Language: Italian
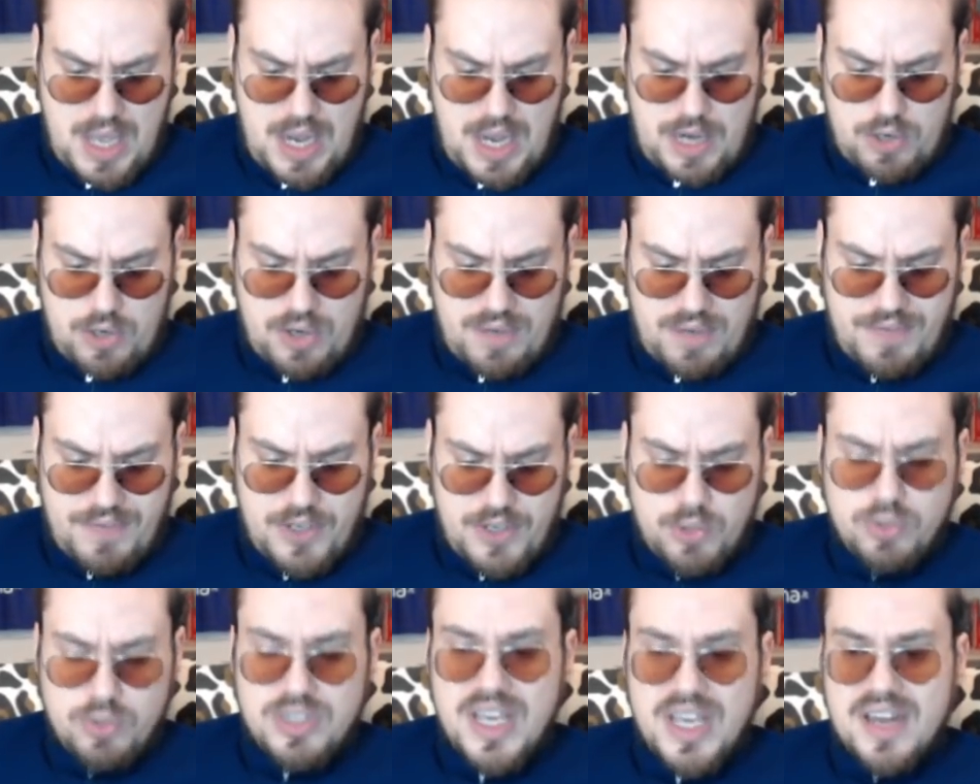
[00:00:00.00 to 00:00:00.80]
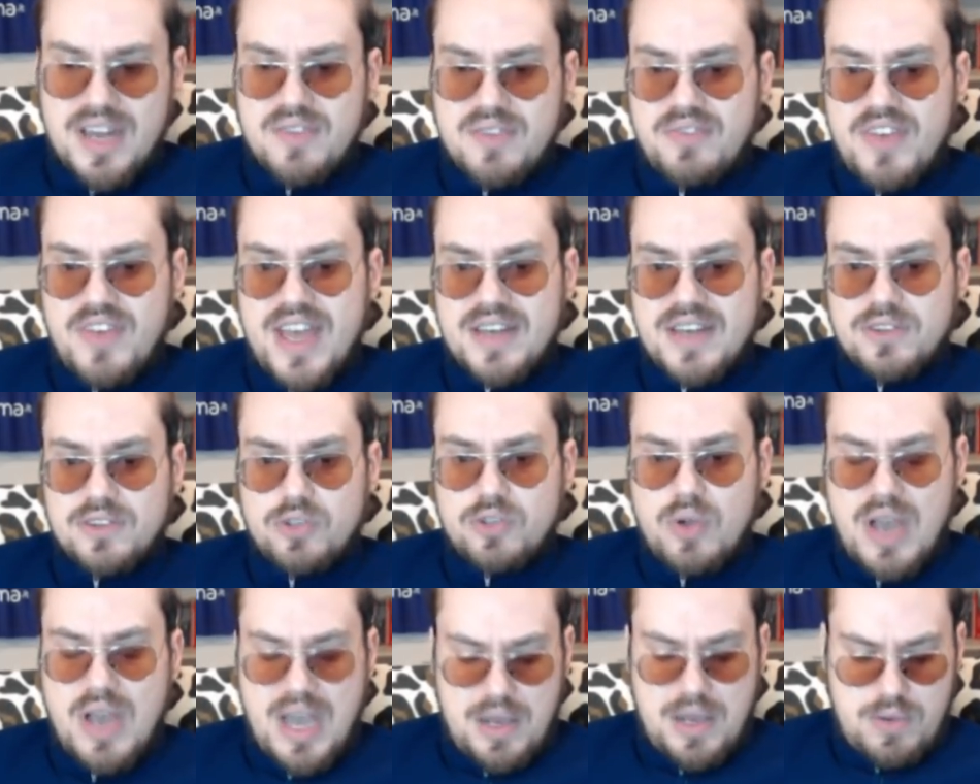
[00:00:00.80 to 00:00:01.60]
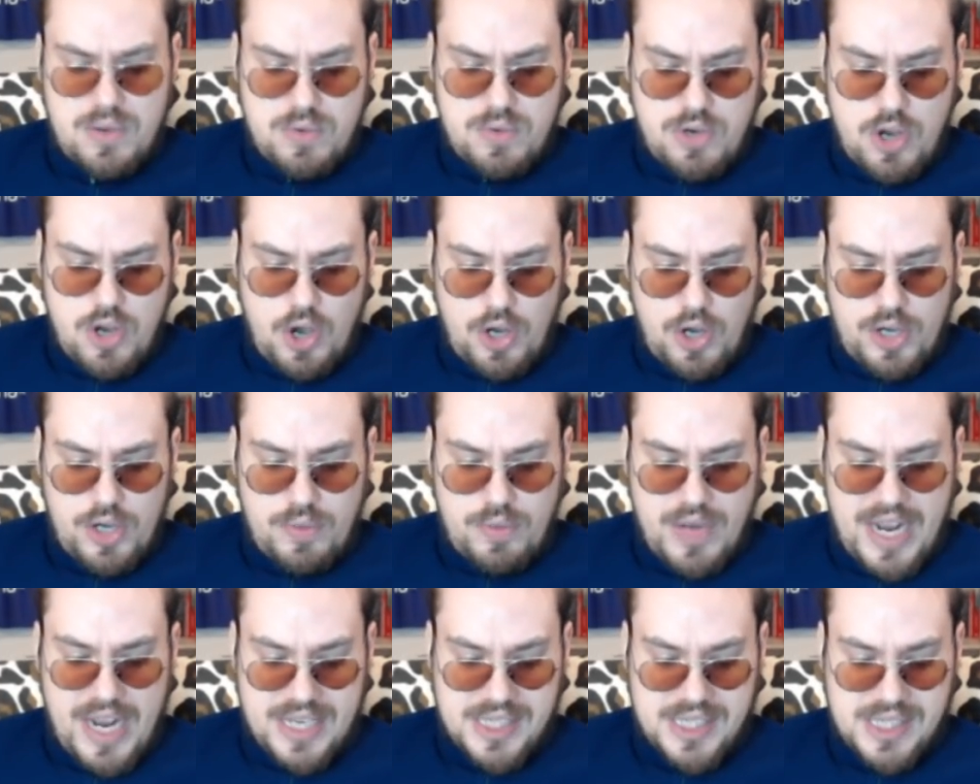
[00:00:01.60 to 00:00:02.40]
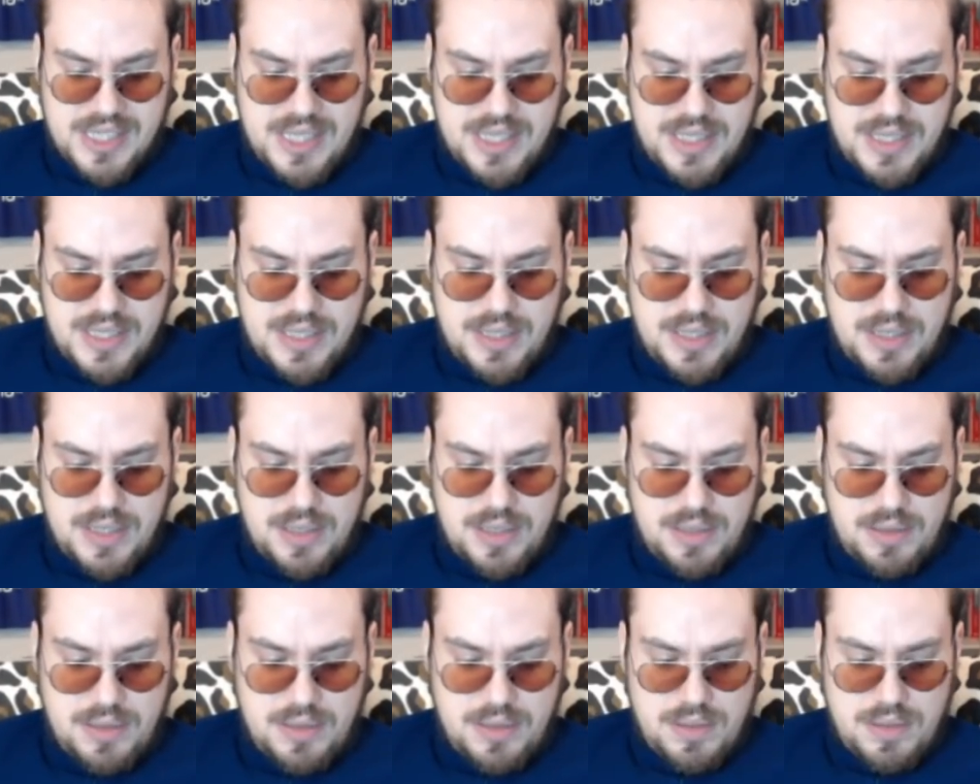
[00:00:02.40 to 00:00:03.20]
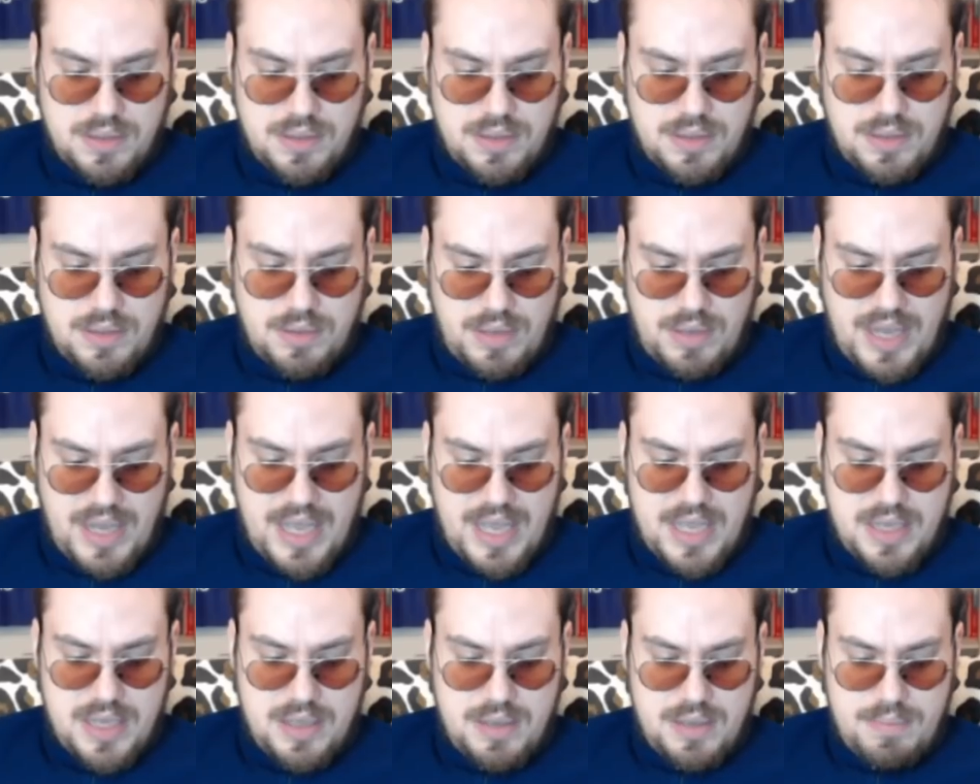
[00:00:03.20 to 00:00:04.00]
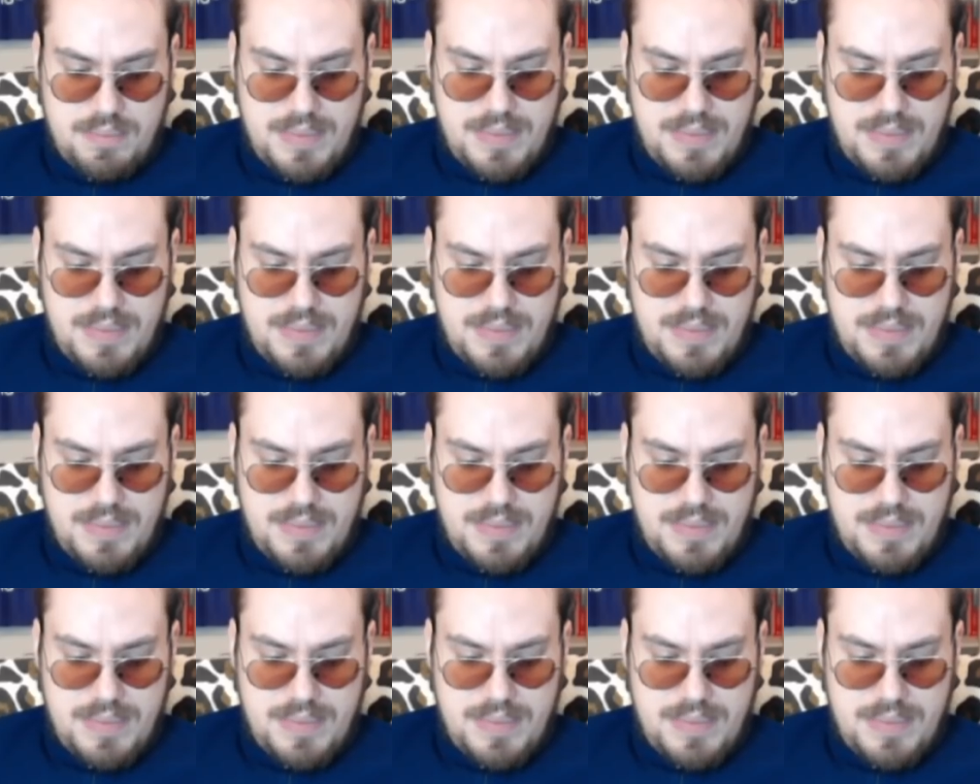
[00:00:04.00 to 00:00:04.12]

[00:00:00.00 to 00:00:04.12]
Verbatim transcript: Allora, Venuti ha referto a un gol e un assist, ok?